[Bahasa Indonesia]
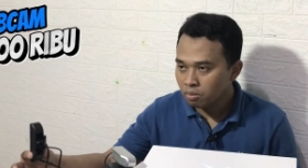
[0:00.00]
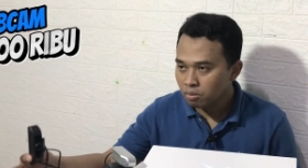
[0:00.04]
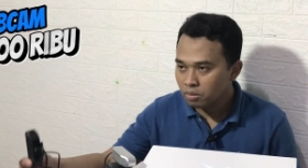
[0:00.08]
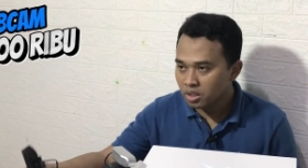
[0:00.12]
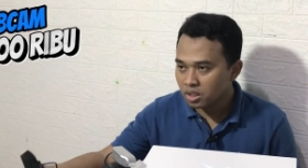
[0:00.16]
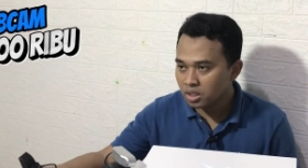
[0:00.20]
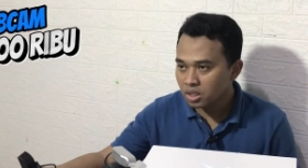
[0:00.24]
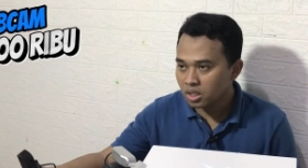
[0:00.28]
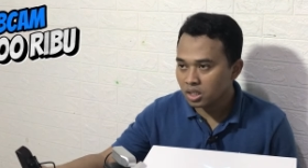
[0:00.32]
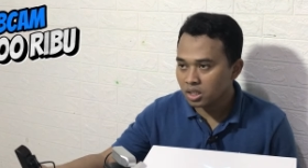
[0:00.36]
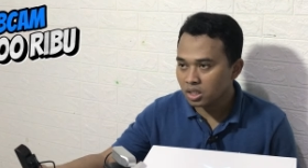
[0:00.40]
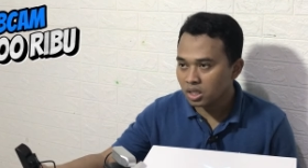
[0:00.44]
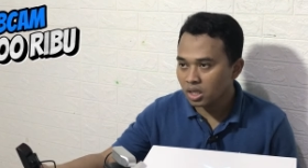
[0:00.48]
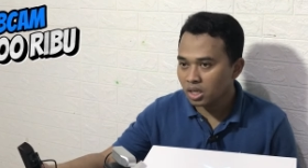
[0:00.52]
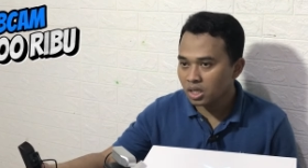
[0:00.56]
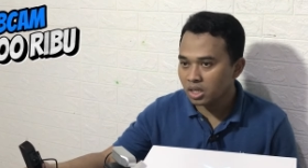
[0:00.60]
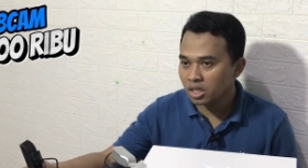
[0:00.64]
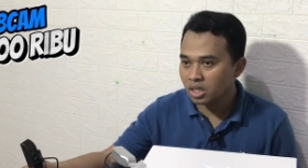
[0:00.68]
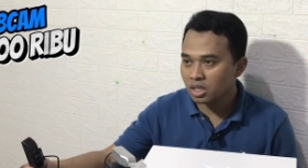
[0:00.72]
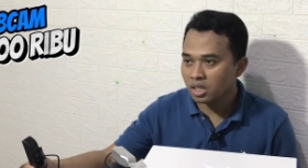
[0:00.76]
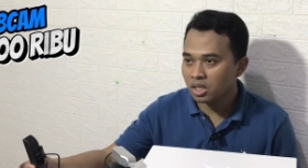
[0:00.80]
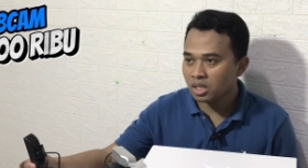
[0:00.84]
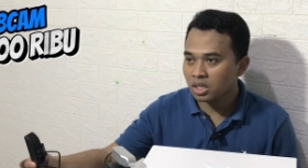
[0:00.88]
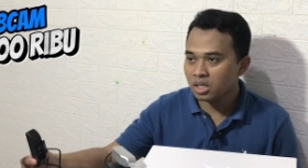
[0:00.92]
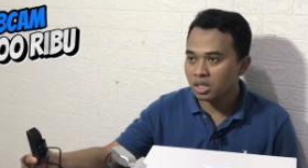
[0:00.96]
mixernya
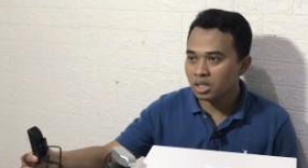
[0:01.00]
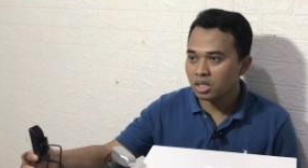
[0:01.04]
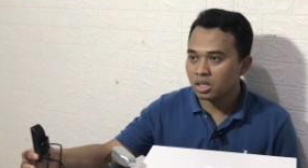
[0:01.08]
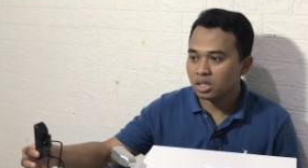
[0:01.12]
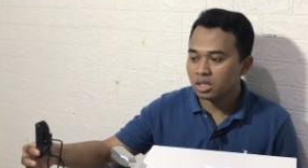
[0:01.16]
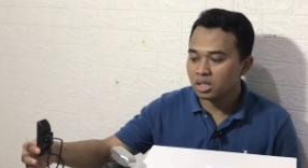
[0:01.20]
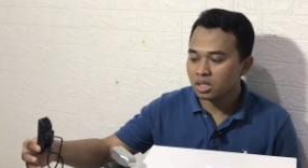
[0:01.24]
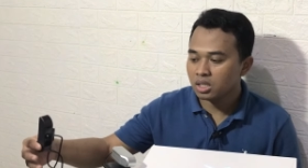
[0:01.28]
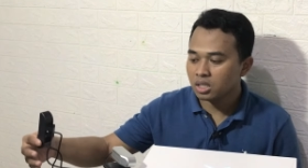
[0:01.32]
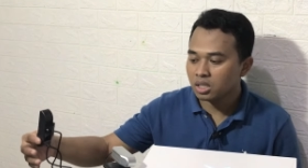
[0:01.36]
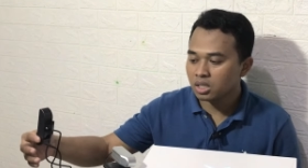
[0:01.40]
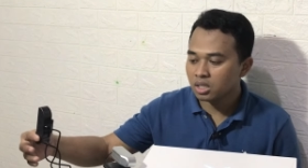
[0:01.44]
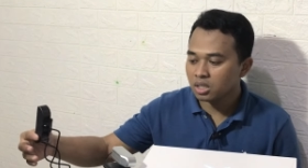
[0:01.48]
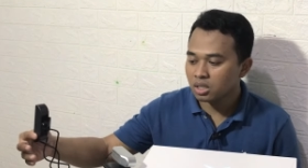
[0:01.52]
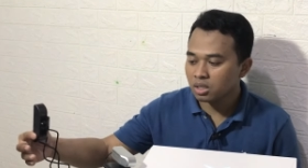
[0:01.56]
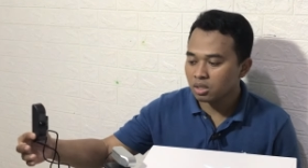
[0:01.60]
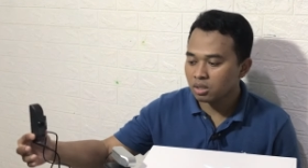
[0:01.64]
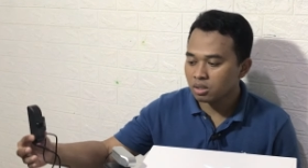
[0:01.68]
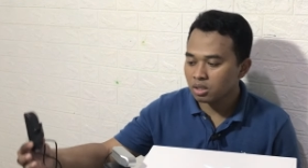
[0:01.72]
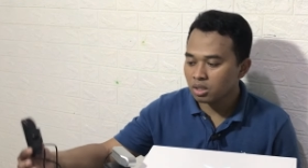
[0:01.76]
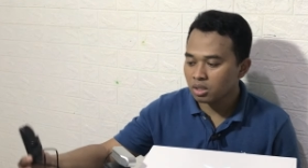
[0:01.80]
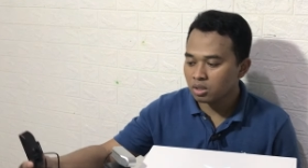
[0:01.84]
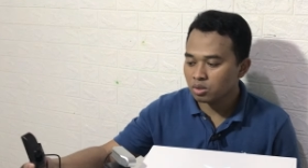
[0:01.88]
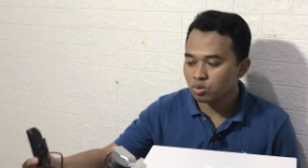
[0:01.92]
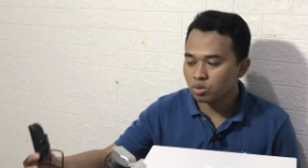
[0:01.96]
ini eh,
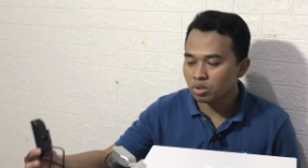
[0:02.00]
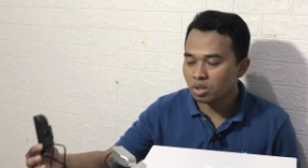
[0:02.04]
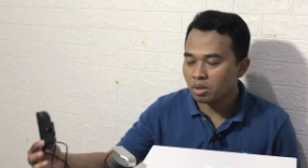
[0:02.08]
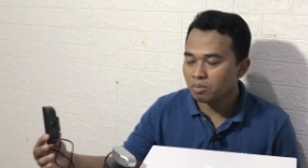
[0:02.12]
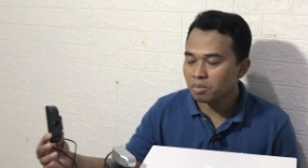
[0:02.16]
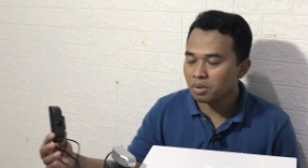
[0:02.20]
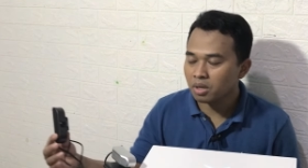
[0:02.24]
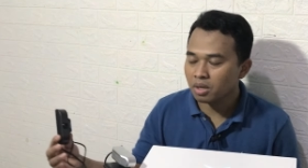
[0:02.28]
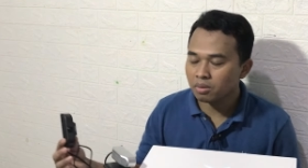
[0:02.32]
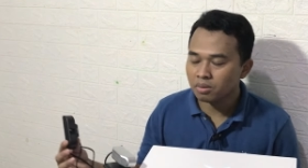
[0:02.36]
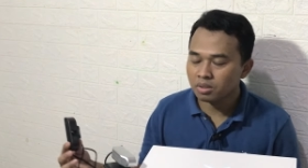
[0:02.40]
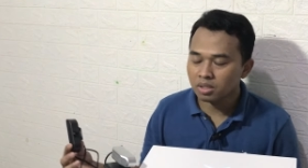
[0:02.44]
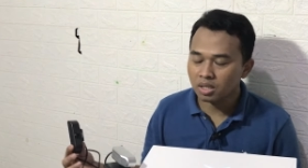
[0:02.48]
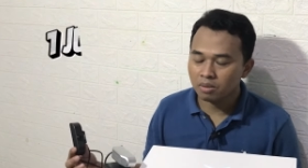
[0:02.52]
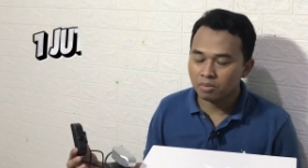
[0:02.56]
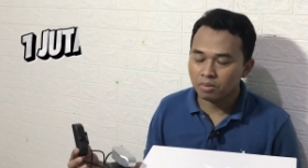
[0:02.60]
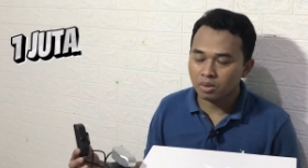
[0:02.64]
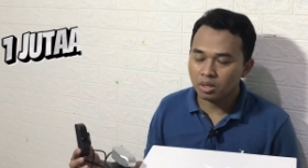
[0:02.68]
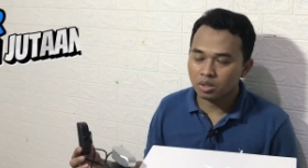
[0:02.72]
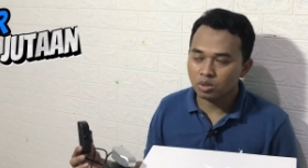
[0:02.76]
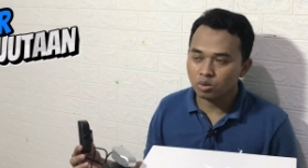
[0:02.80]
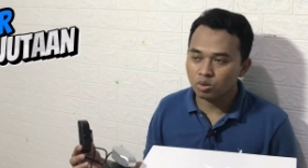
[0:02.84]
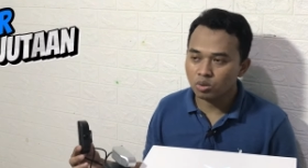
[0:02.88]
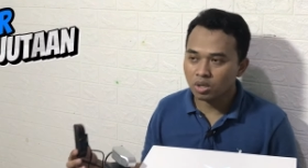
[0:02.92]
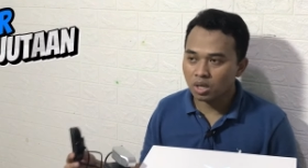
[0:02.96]
yang sudah pernah saya
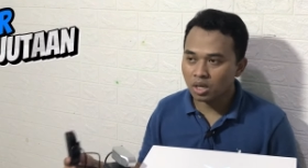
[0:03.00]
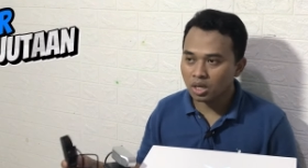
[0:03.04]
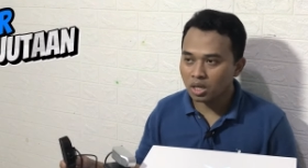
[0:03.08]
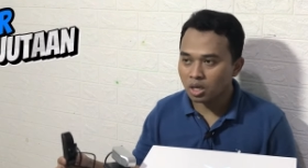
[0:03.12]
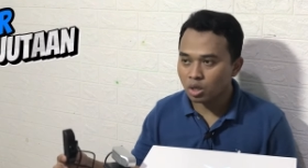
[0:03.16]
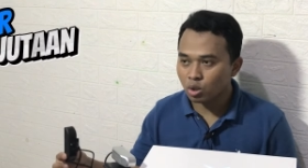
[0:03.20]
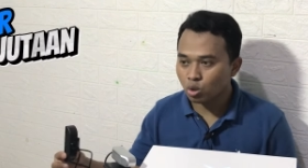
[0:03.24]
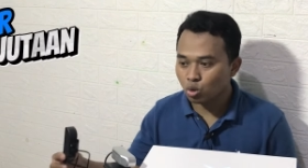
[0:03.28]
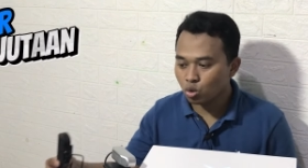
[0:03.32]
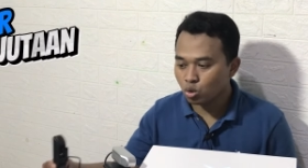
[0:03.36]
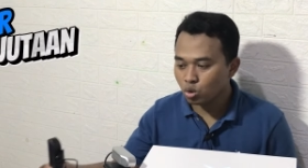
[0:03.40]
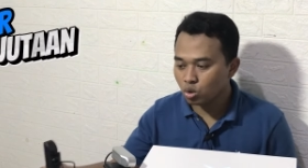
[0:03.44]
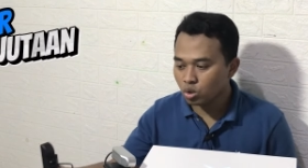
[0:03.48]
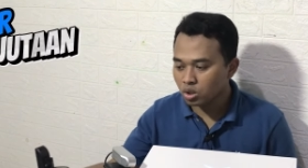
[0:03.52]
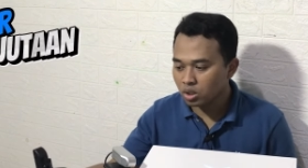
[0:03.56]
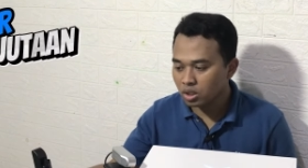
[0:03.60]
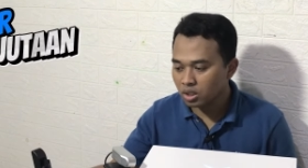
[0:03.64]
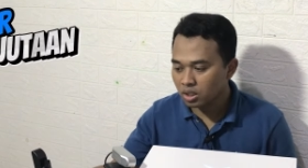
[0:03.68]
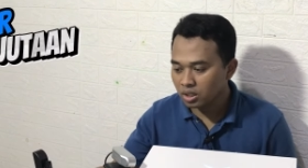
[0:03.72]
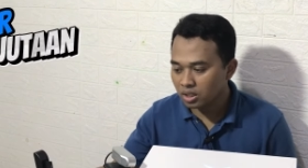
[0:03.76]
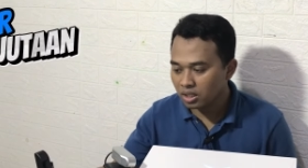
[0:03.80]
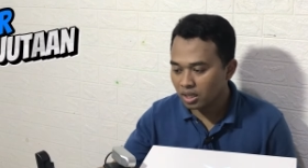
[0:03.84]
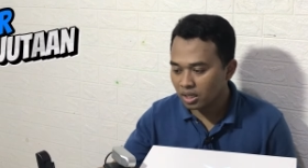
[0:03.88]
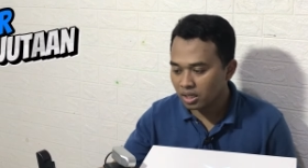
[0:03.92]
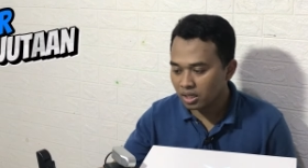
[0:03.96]
bahas juga
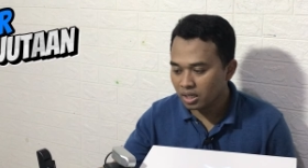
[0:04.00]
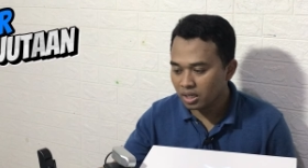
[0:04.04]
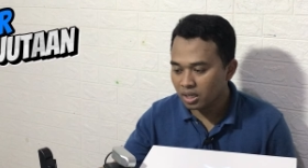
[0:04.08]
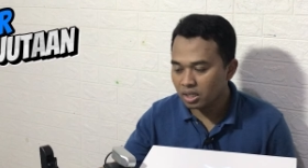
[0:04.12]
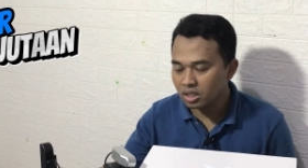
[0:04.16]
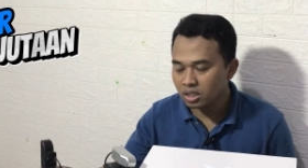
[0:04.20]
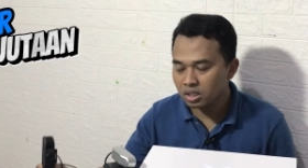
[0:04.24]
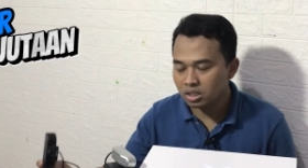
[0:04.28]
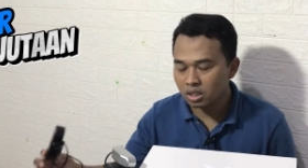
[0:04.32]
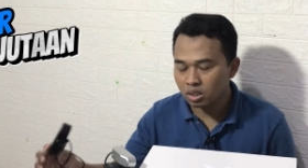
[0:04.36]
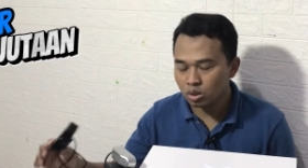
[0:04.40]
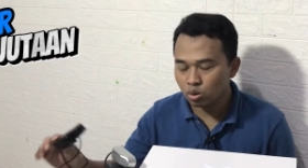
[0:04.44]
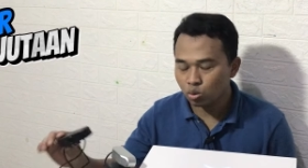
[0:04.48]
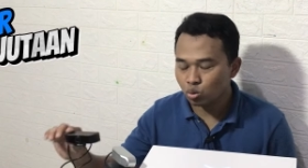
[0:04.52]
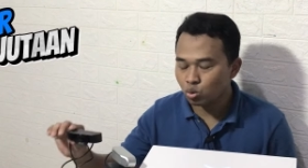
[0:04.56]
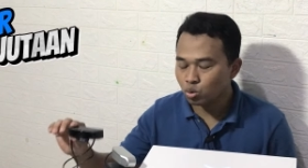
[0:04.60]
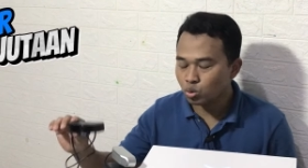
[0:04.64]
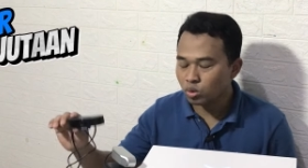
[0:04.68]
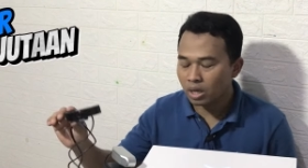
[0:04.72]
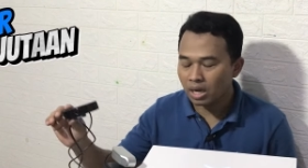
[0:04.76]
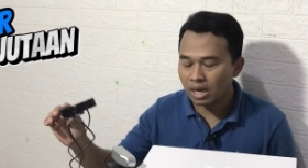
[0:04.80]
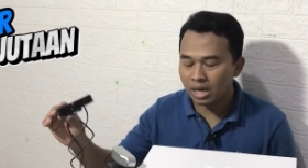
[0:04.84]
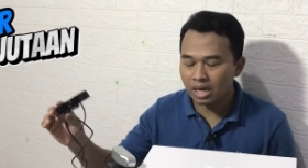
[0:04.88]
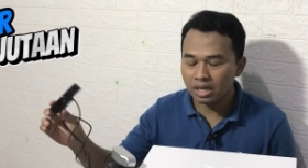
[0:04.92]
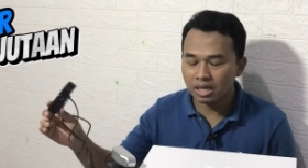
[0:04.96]
Recording Tech ya, satu
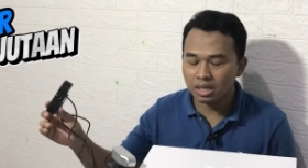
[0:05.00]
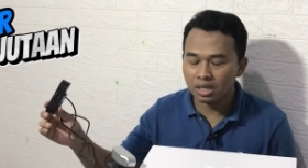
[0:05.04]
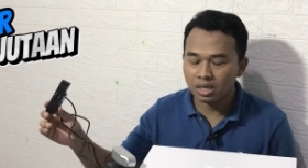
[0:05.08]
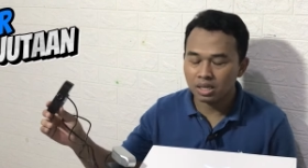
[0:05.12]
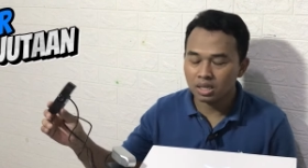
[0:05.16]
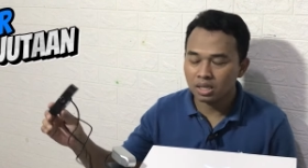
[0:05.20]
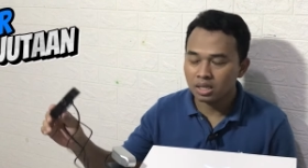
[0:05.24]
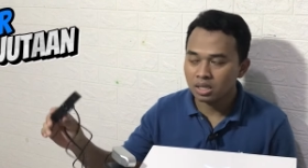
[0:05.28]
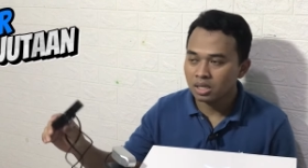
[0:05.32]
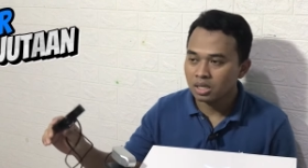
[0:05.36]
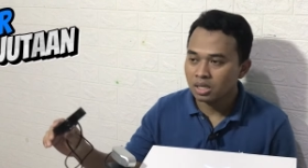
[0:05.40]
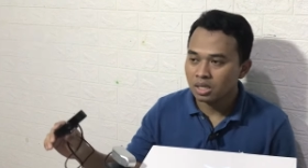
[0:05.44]
jutaan.